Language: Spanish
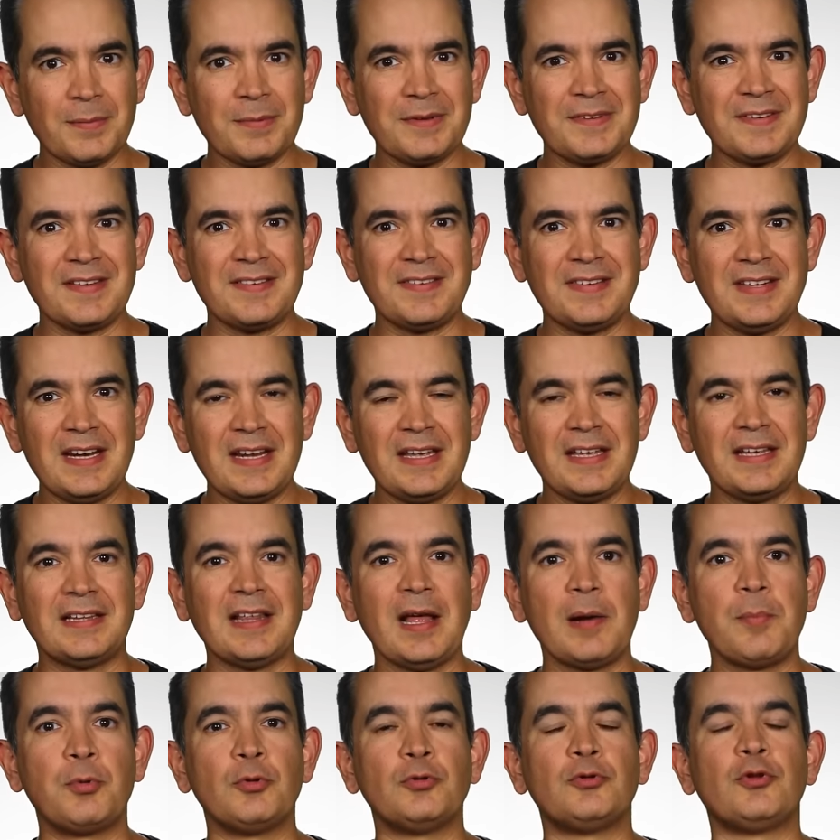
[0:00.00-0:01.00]
Ames de
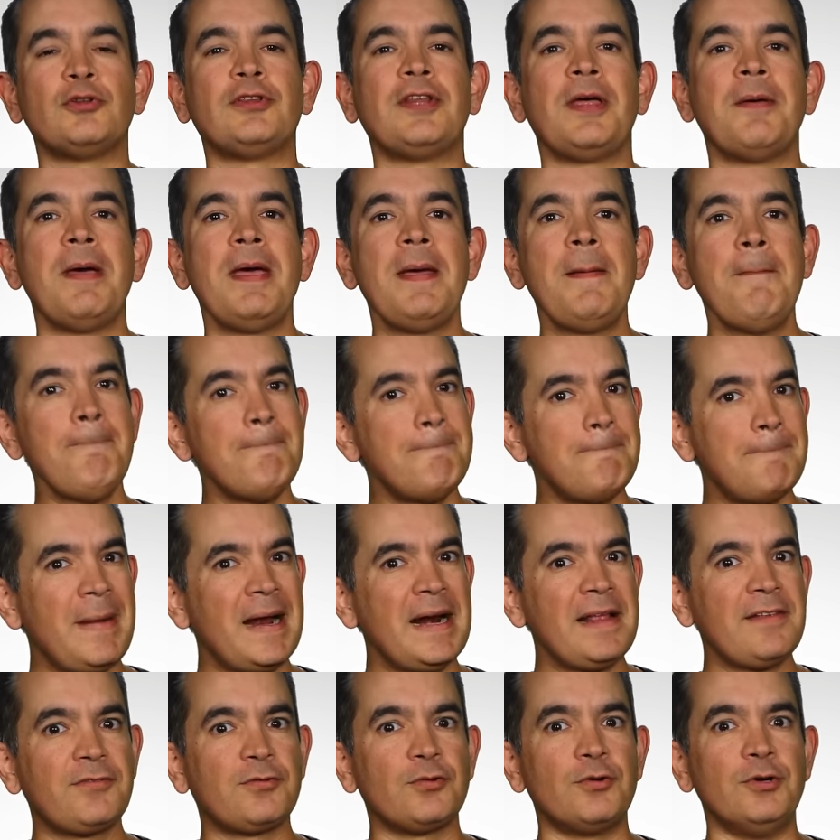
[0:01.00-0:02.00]
cinedigital.tv
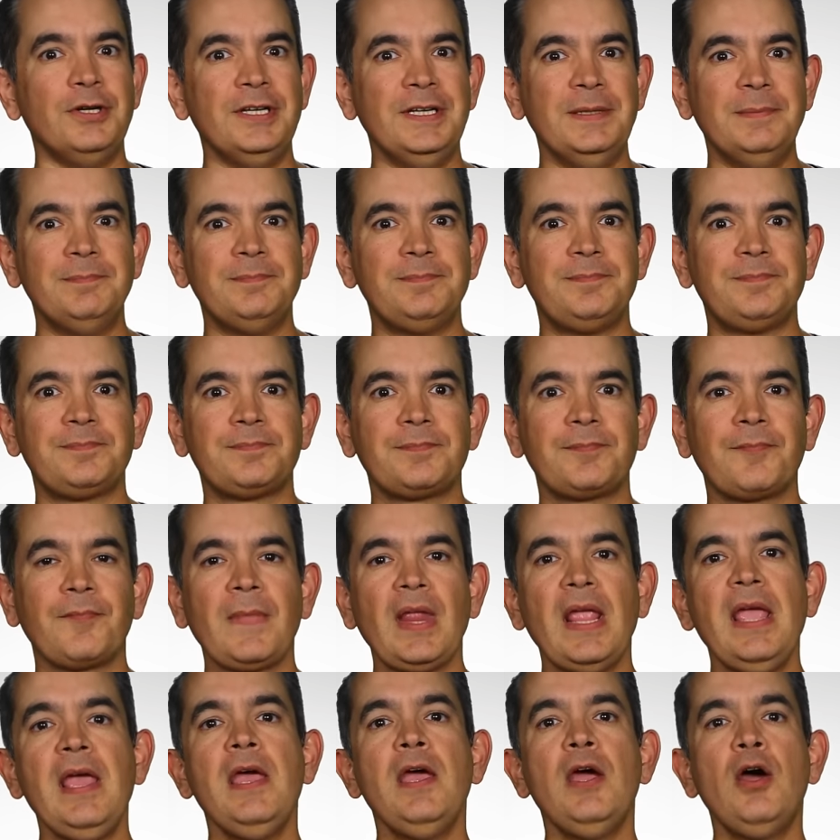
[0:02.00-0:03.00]
para Sony.
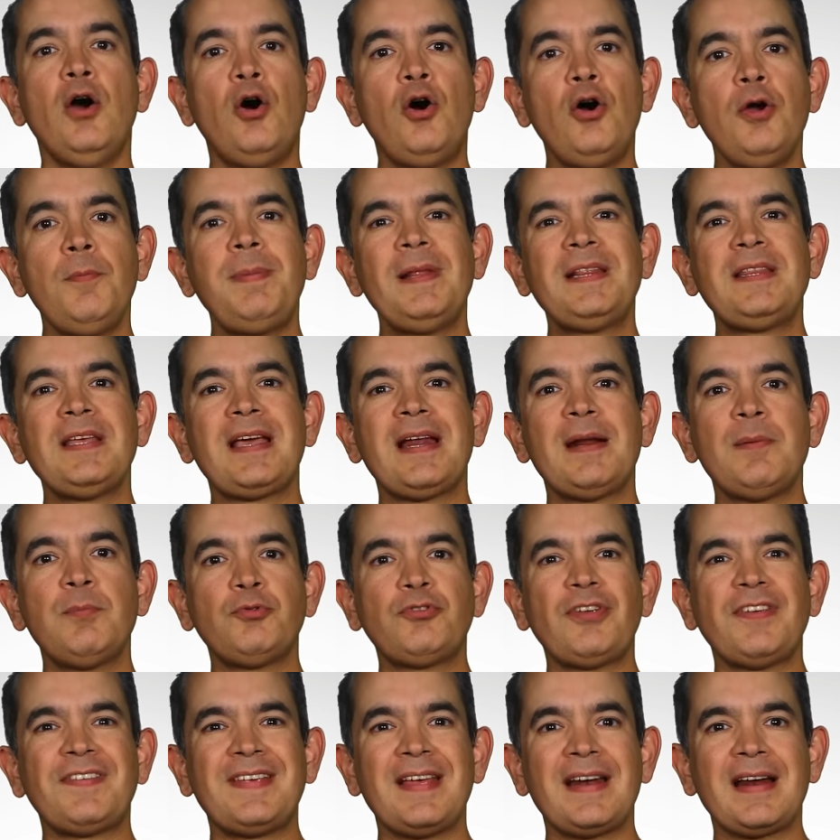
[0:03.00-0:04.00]
Hoy
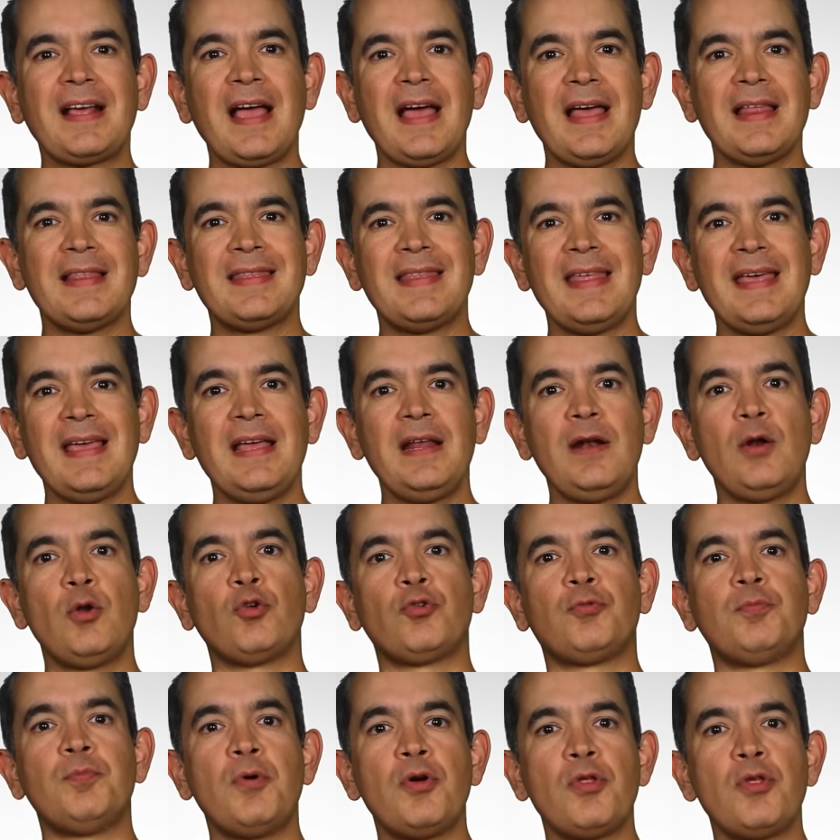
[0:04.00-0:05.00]
platicaremos acerca de
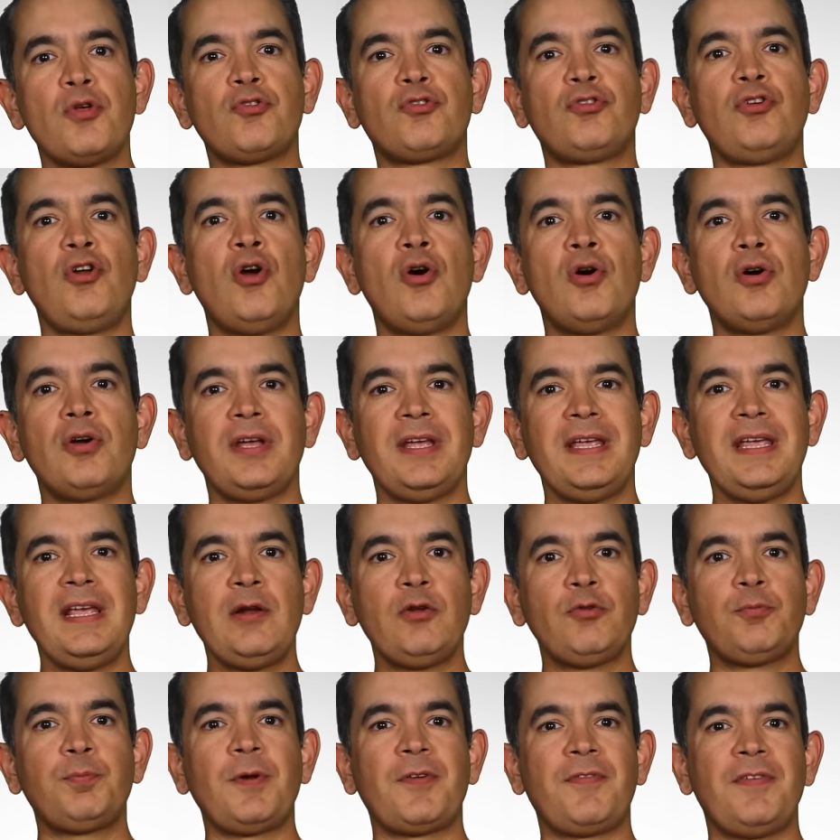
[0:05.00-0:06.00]
los modos log y
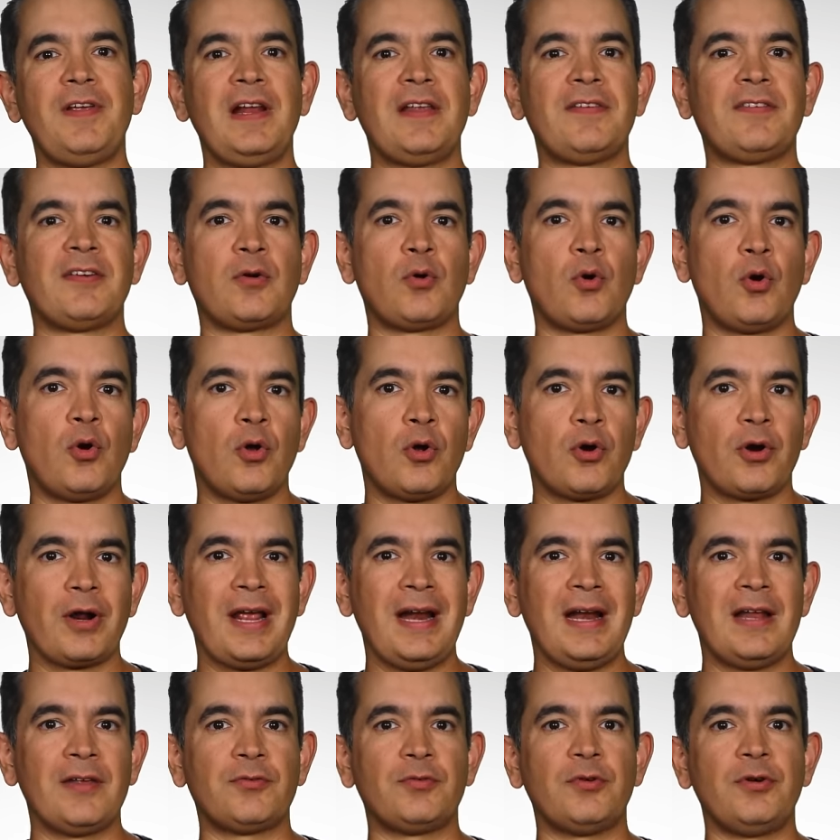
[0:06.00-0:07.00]
los perfiles de color
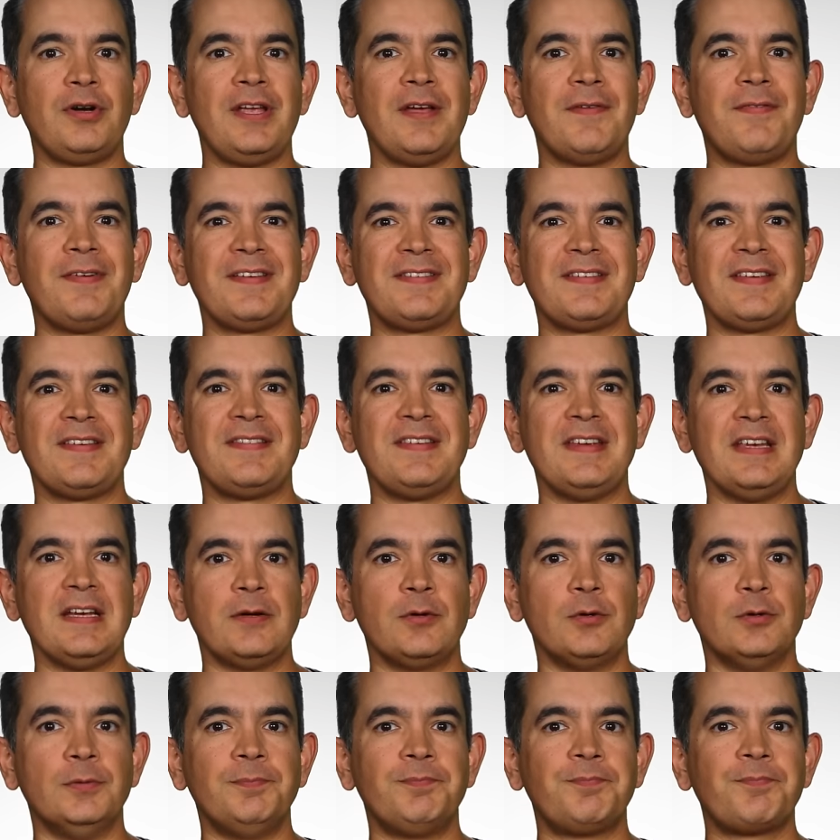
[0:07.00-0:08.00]
en la Sony
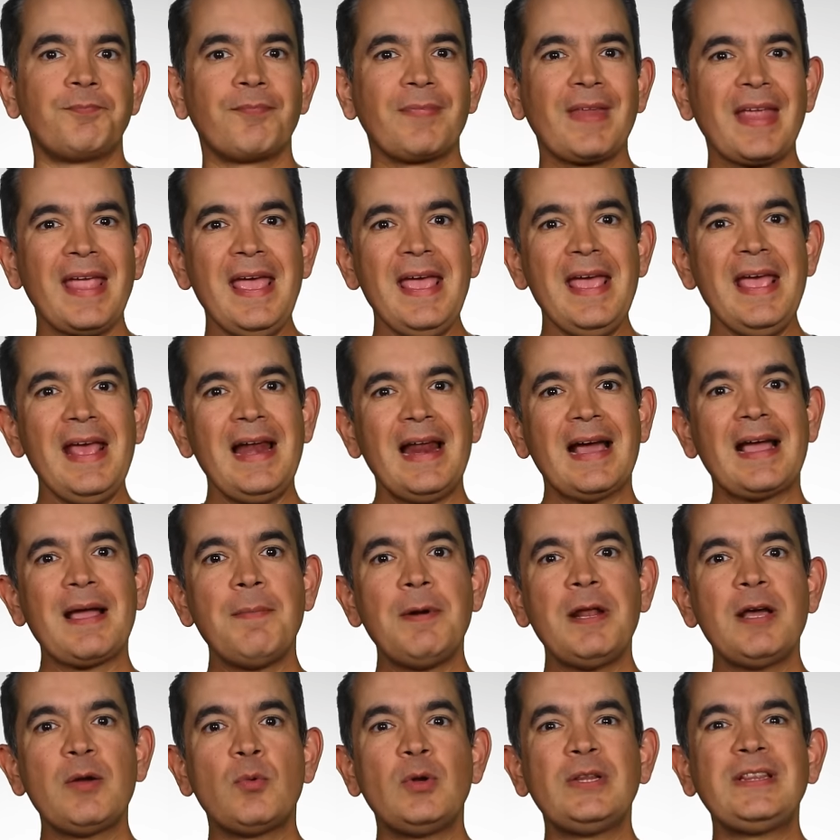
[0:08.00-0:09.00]
FS5. La
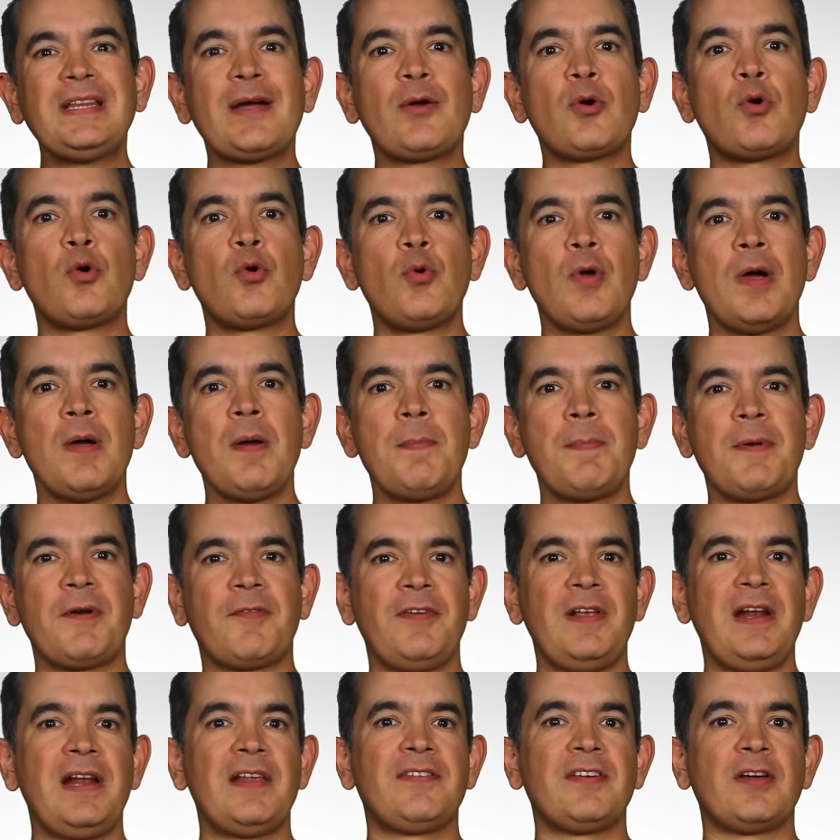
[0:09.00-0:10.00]
cámara cuenta con nueve
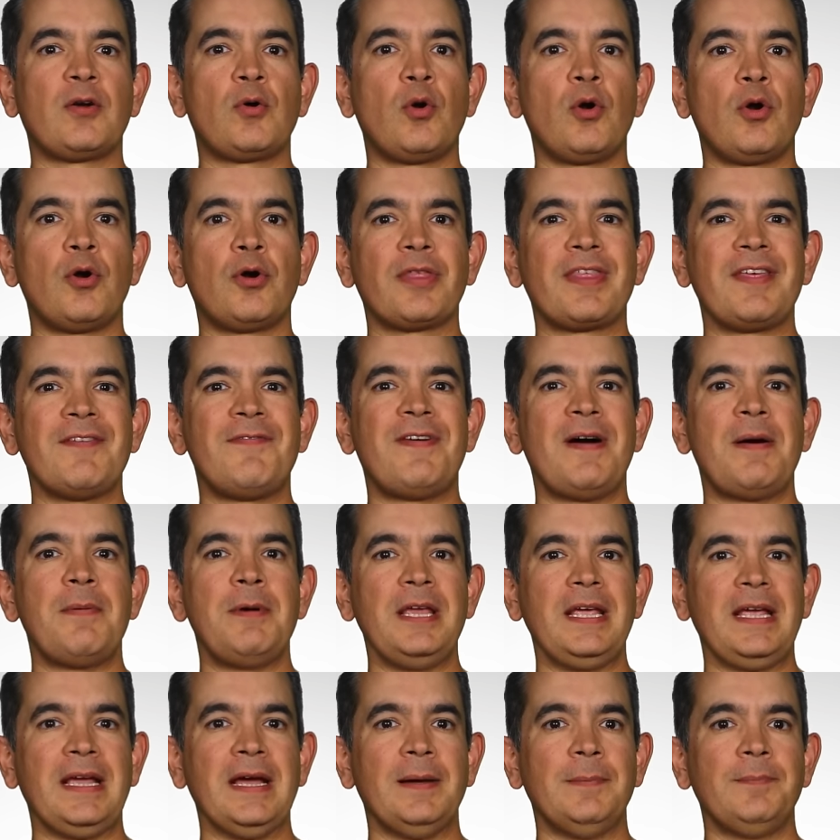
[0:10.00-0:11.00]
perfiles de color de
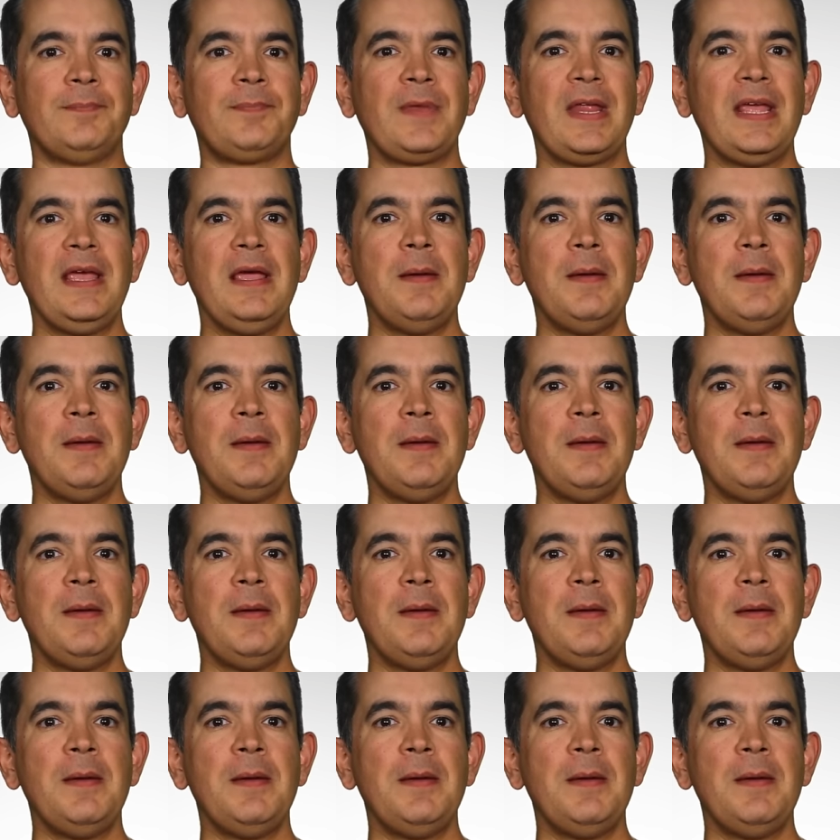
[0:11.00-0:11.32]
fábrica.